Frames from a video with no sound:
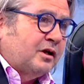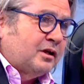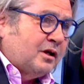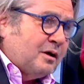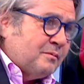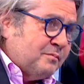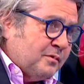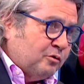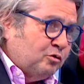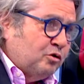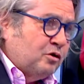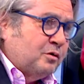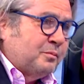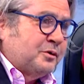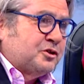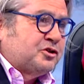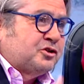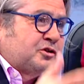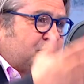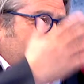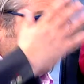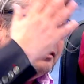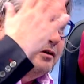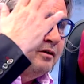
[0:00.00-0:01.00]
Adam alıyor
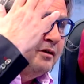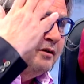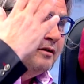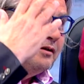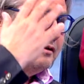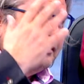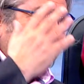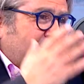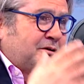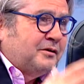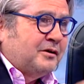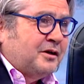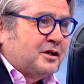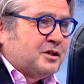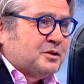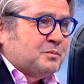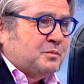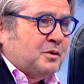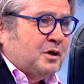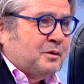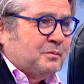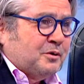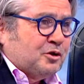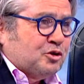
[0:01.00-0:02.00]
başını
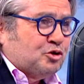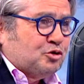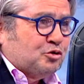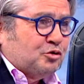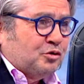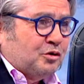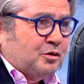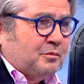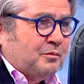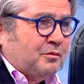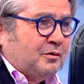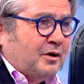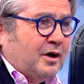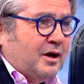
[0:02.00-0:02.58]
gezmeye başlıyor. Evet.